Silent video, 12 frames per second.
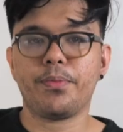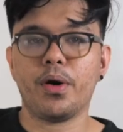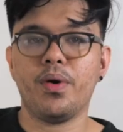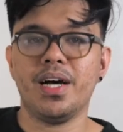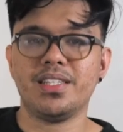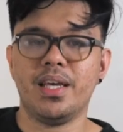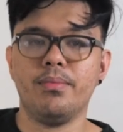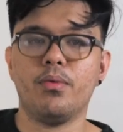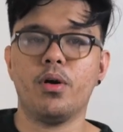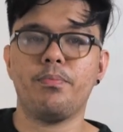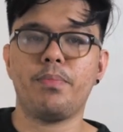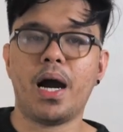Pro has a
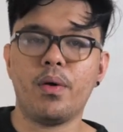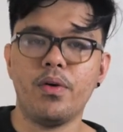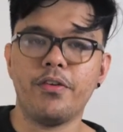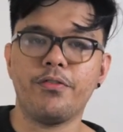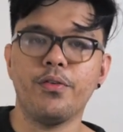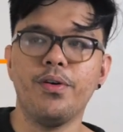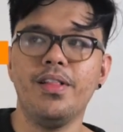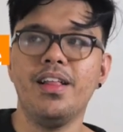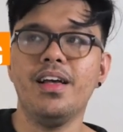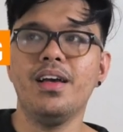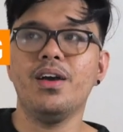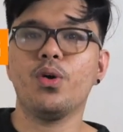more powerful
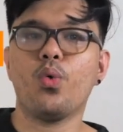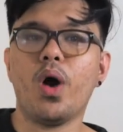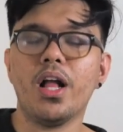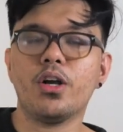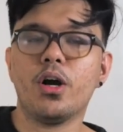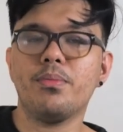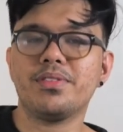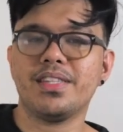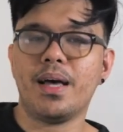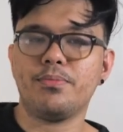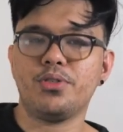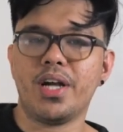Qualcomm
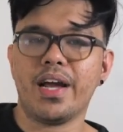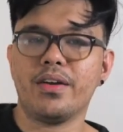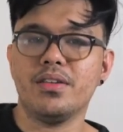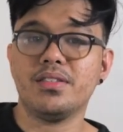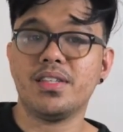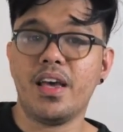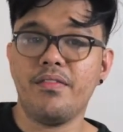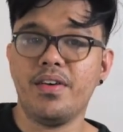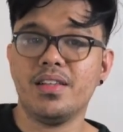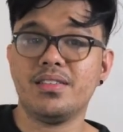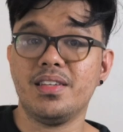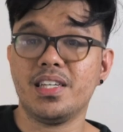Snapdragon
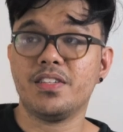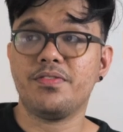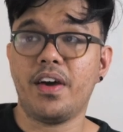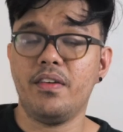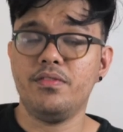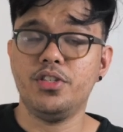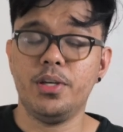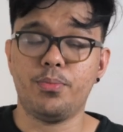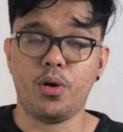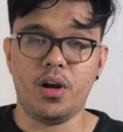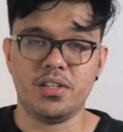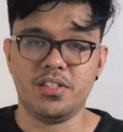765G
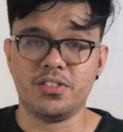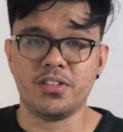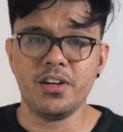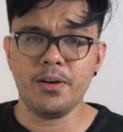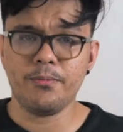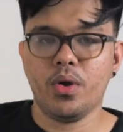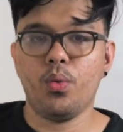processor